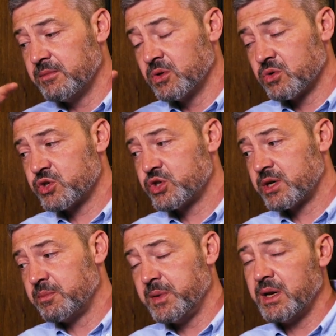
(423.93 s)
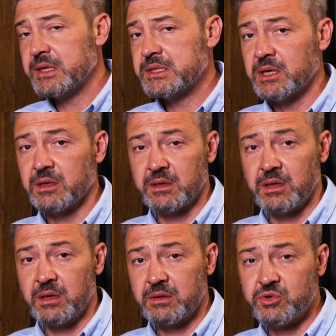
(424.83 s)
немножечко
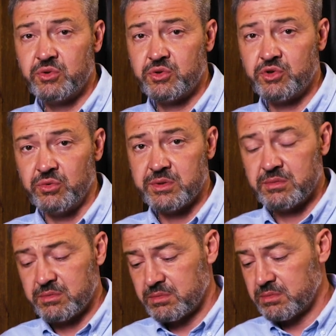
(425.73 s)
переделанный, чуть-чуть.